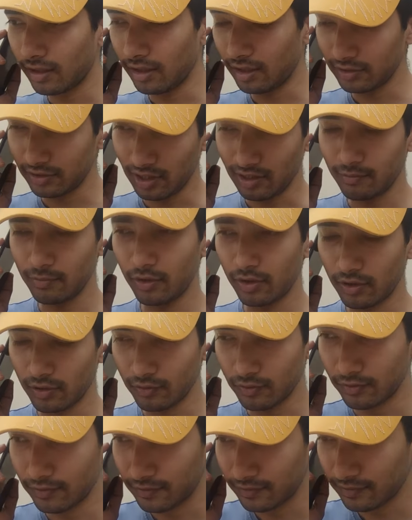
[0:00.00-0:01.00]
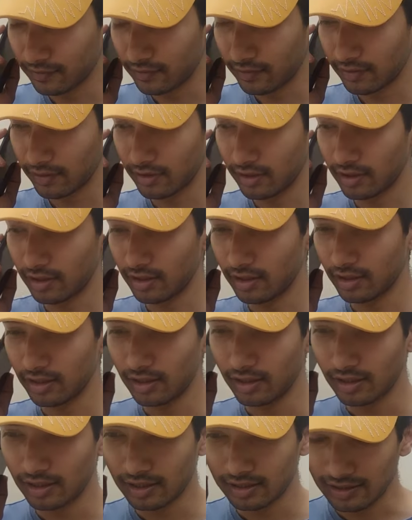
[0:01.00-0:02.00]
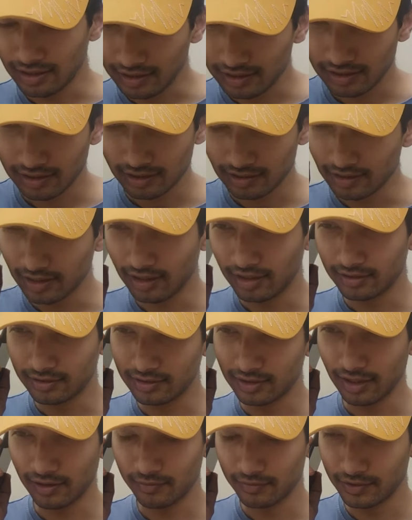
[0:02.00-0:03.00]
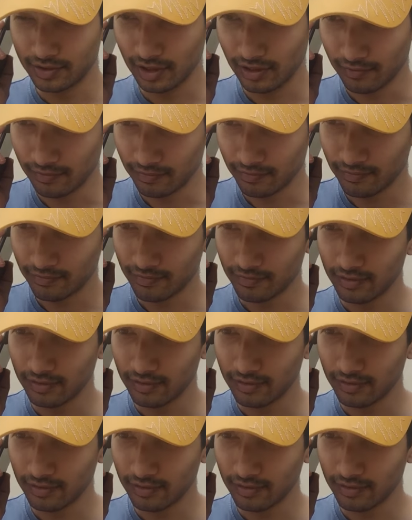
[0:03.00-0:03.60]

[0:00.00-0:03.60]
हाँ शाम बोल रहा हूँ या या या शाम शाम